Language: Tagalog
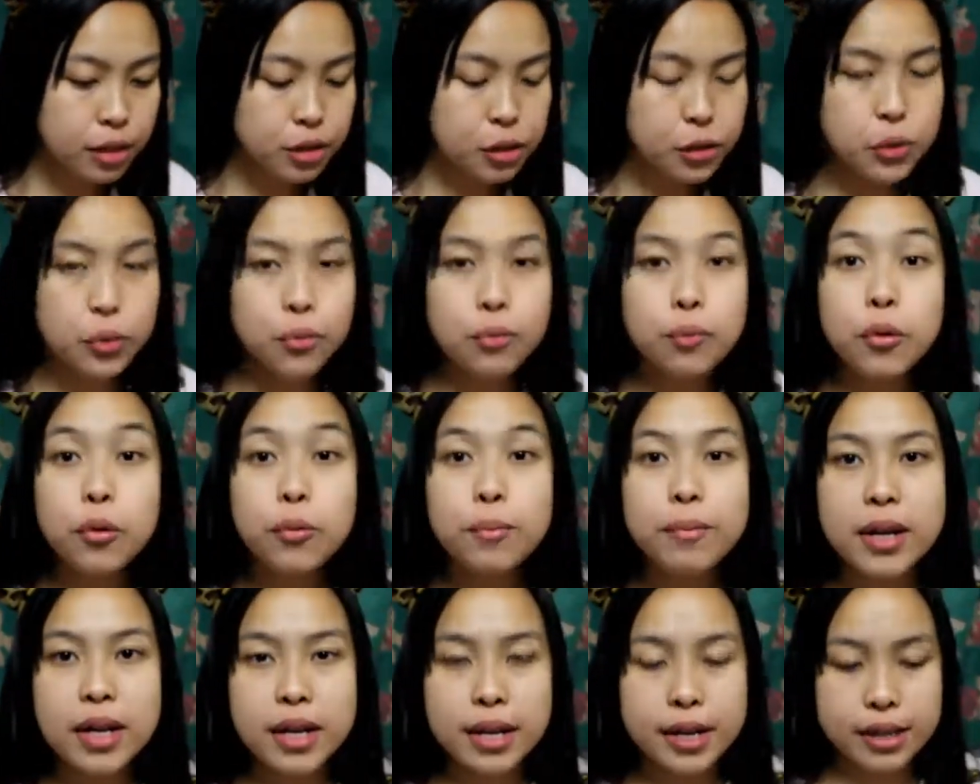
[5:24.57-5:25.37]
So,
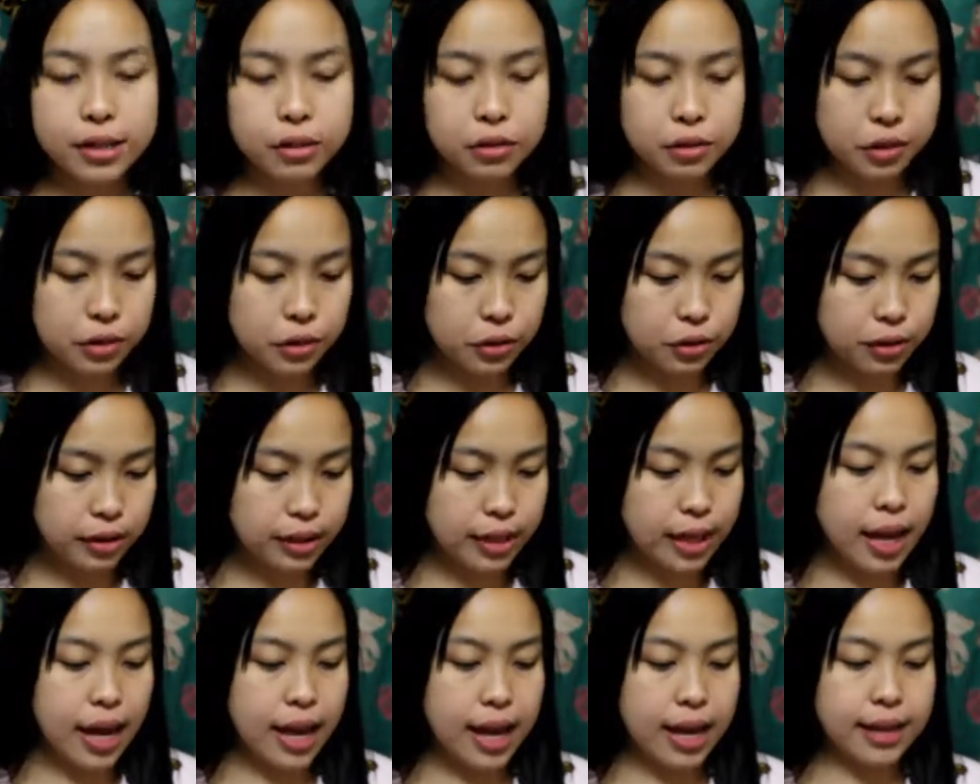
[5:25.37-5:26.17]
bumili ko doon
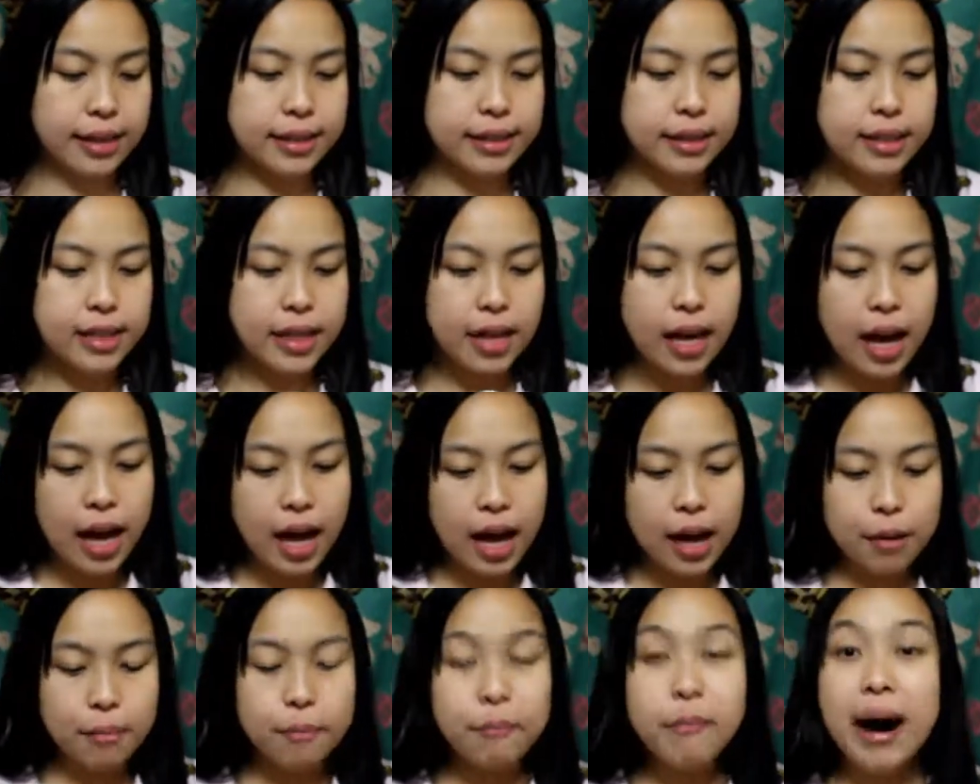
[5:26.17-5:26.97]
and
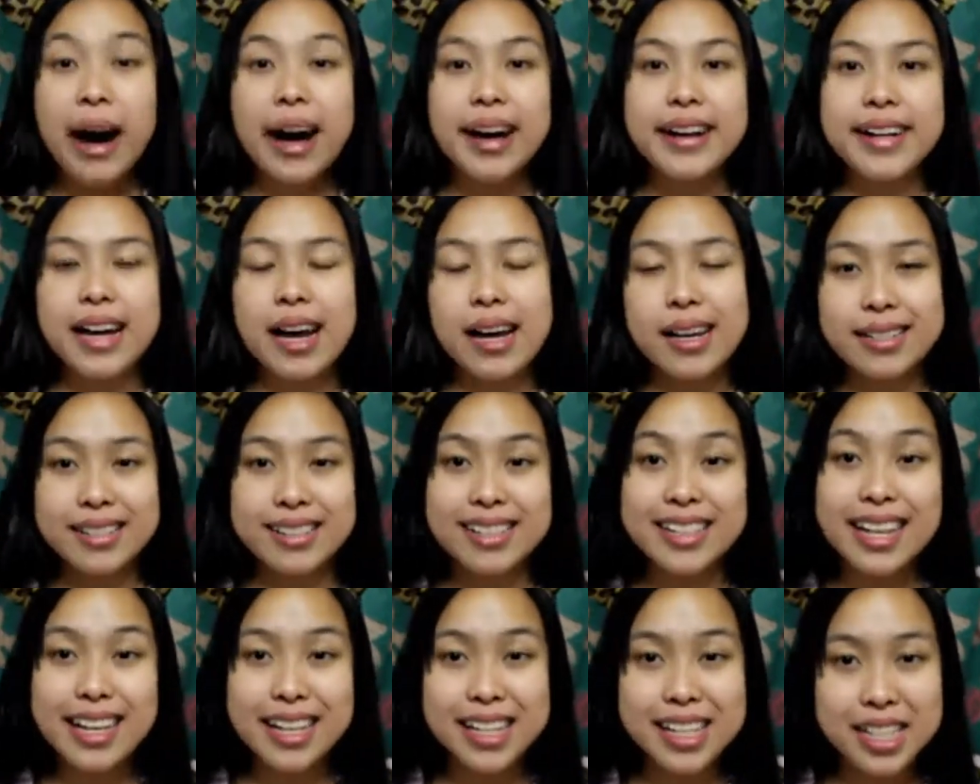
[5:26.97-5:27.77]
mga
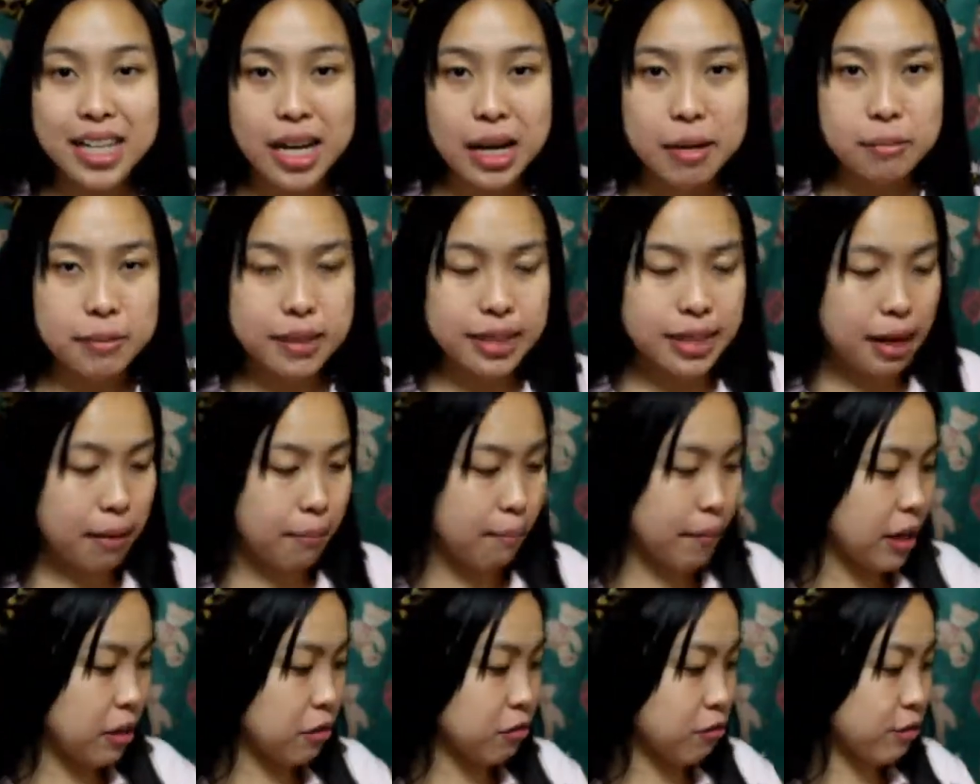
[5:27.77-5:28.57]
nakasale na.
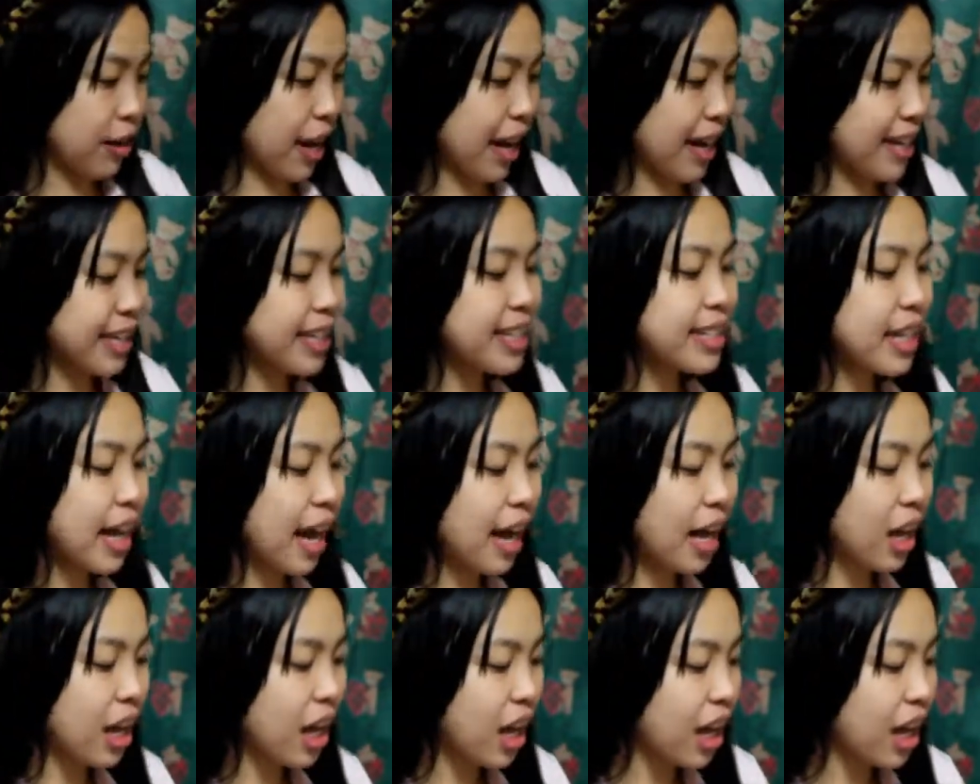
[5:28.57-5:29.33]
Madami kong nakita.